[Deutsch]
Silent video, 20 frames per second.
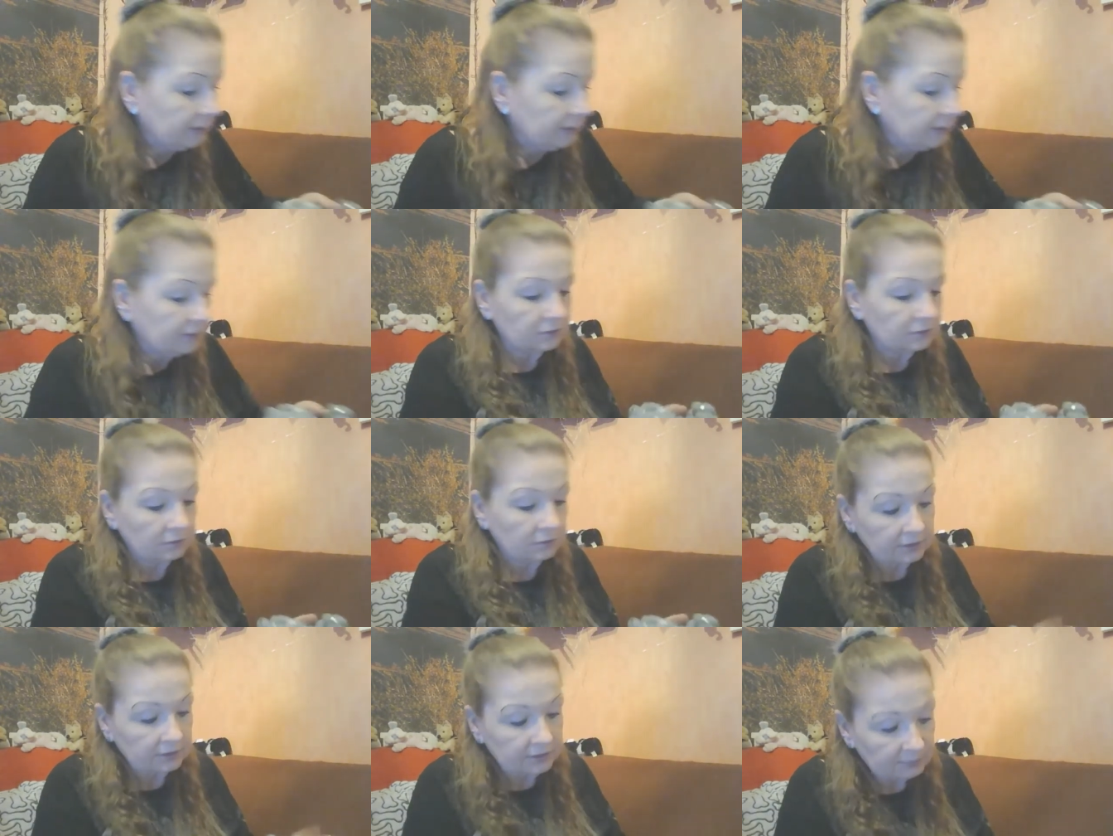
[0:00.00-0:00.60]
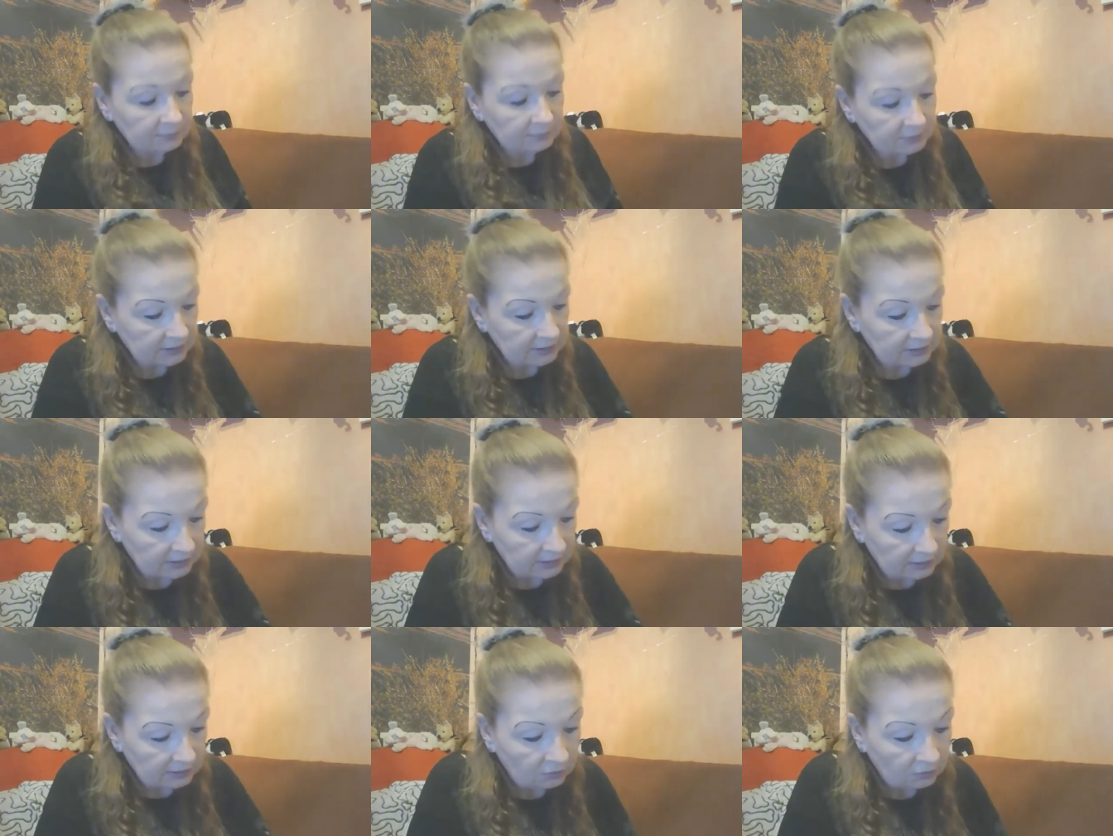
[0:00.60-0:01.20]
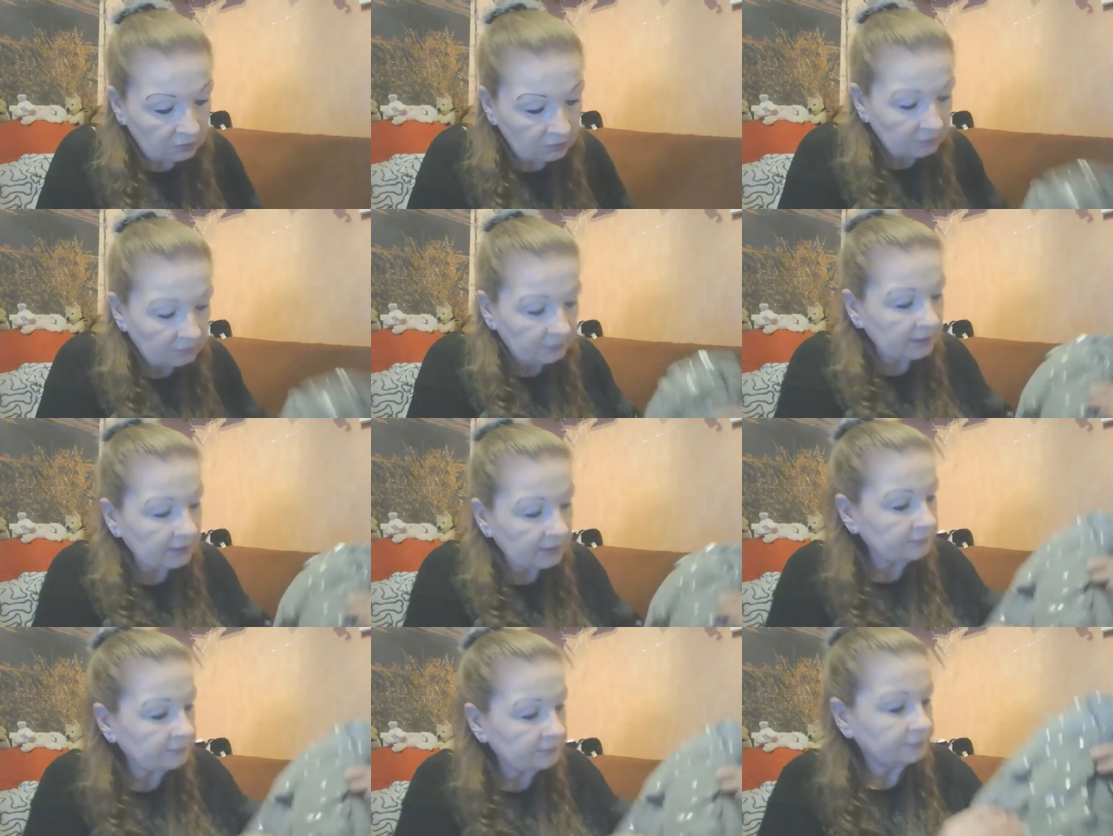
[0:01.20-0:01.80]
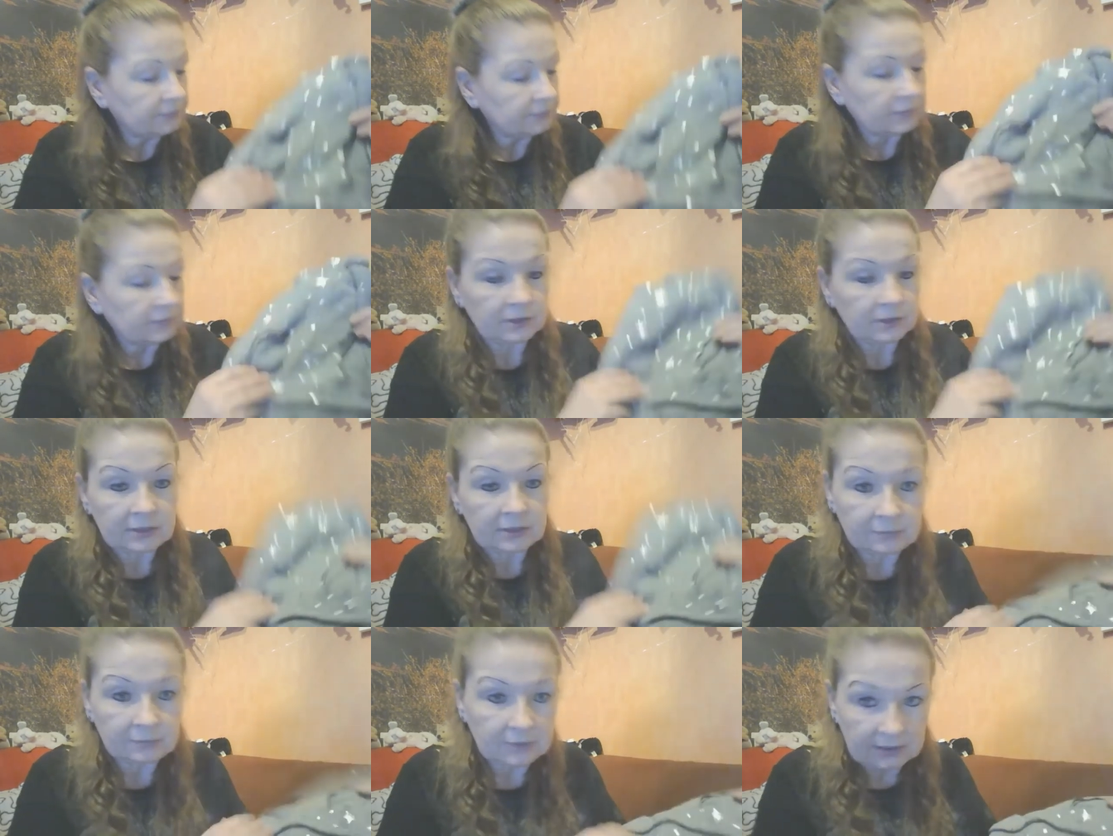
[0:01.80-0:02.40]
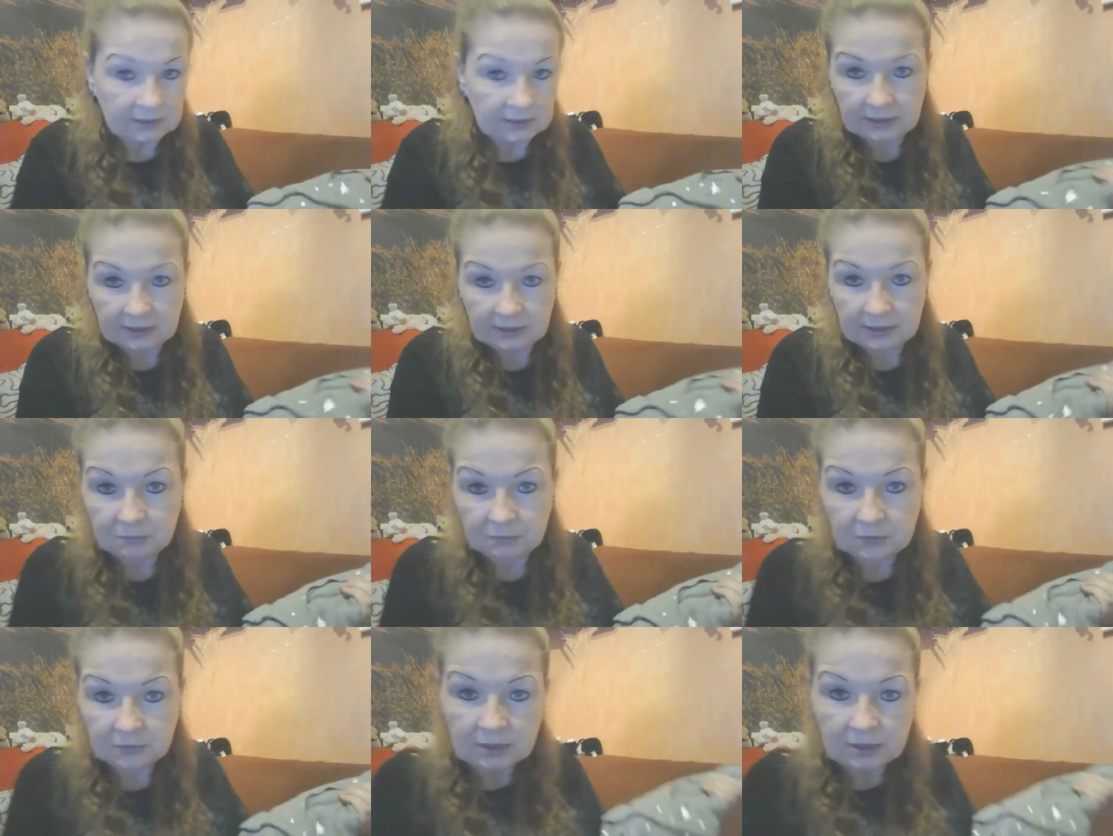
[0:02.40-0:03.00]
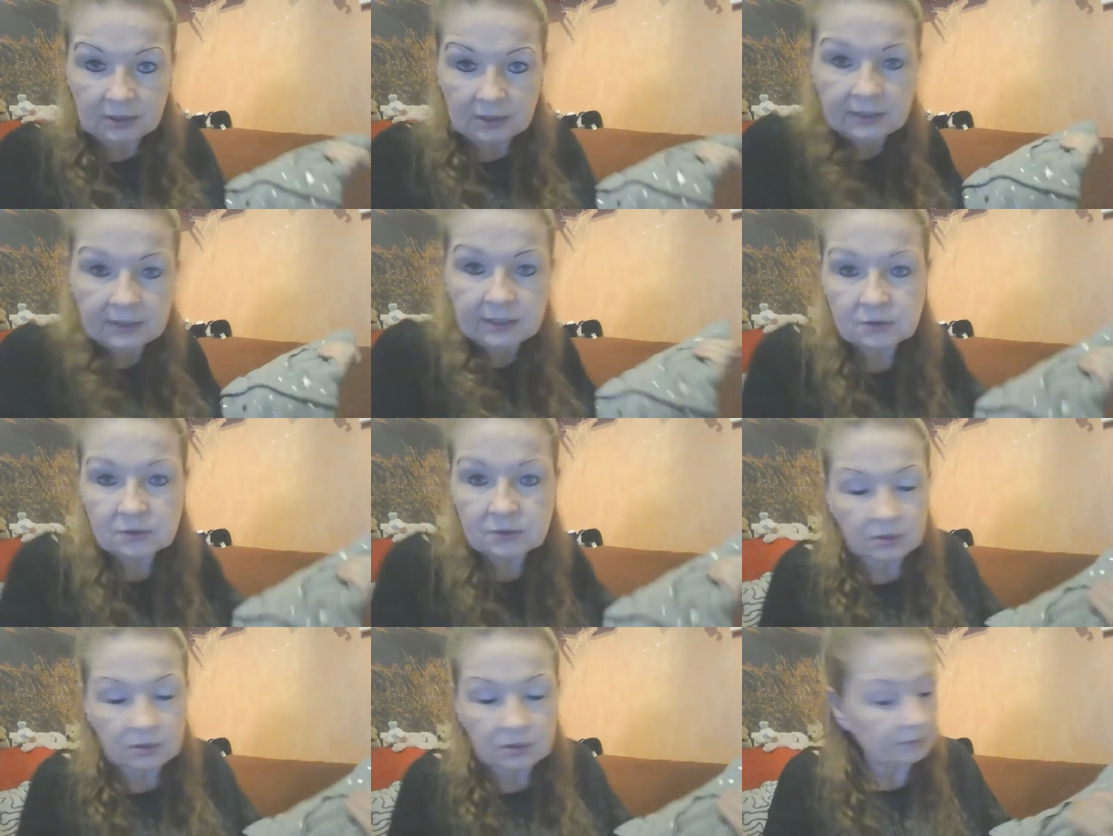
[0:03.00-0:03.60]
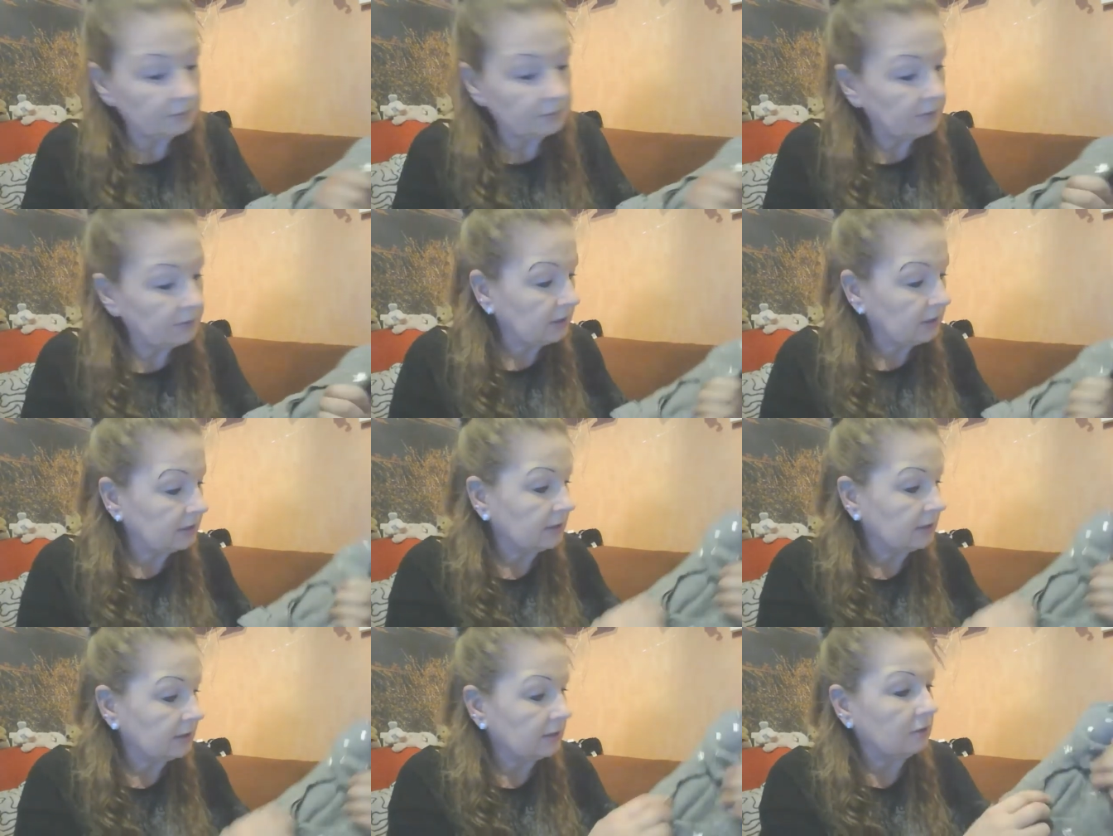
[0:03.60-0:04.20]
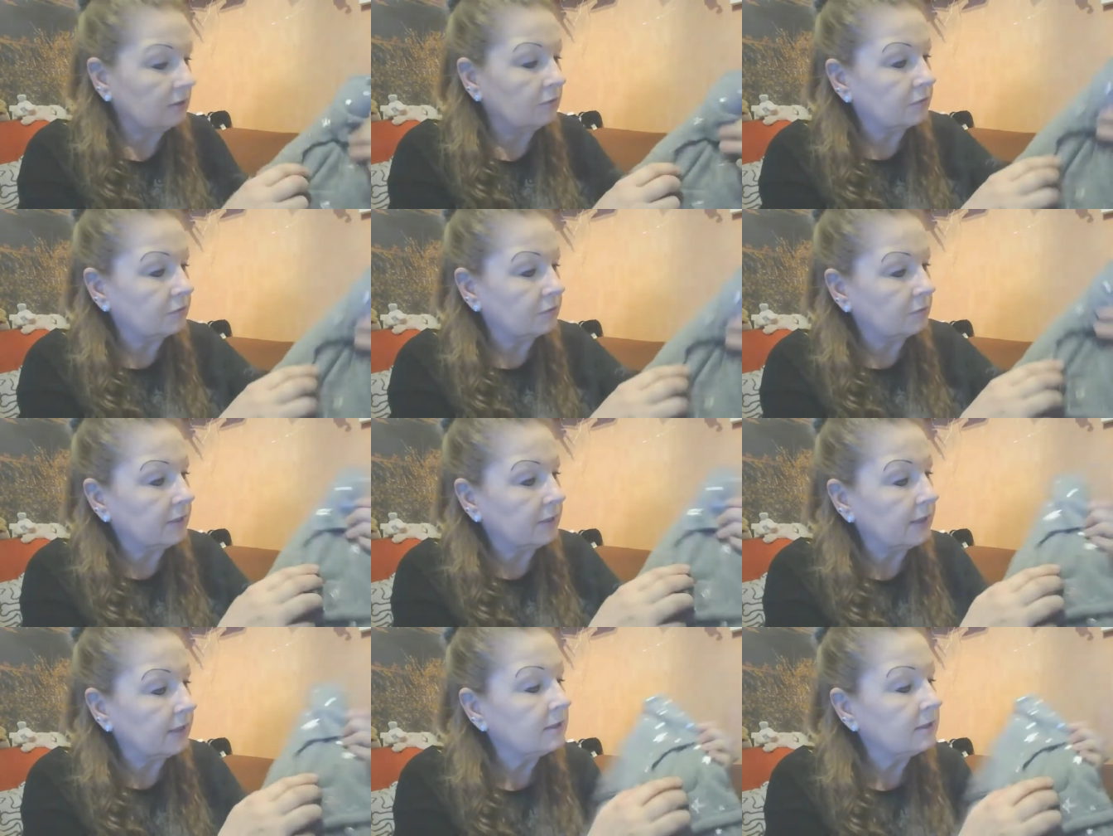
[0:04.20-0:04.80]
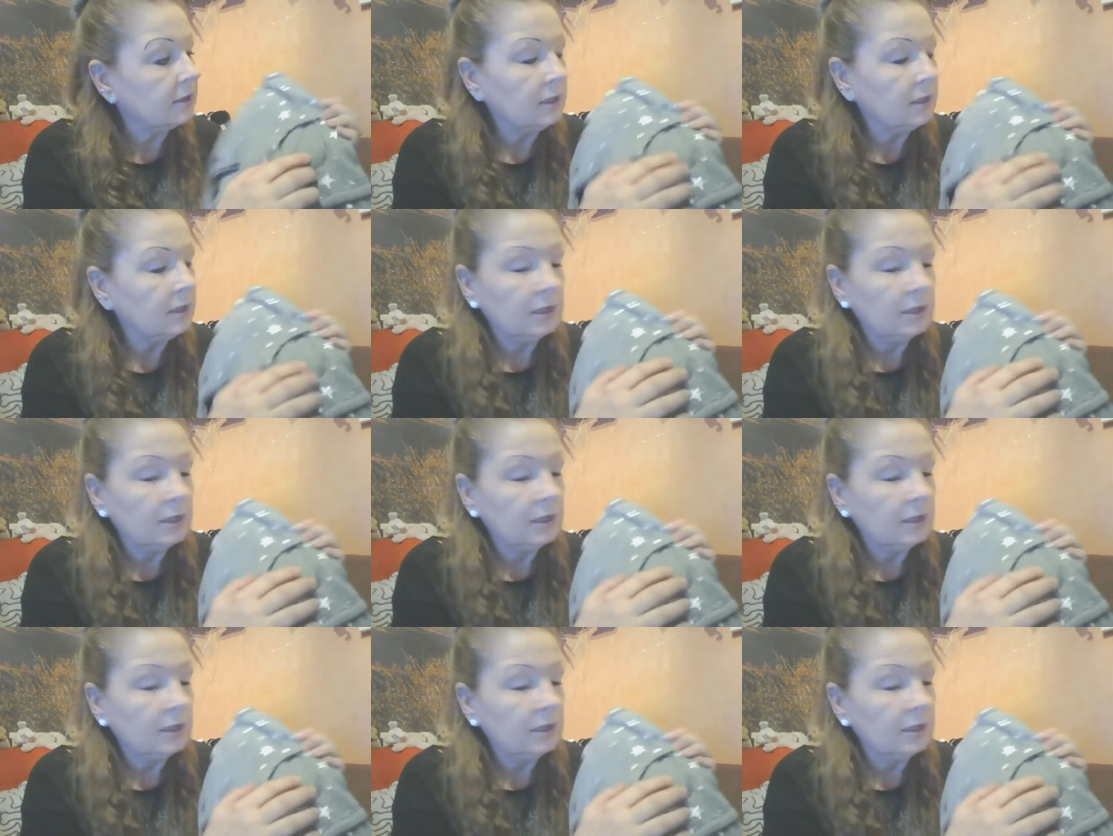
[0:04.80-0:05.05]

So, und ich habe das dann auch gemacht. Ich habe das daneben gelegt und habe mir das dann aufgemalt,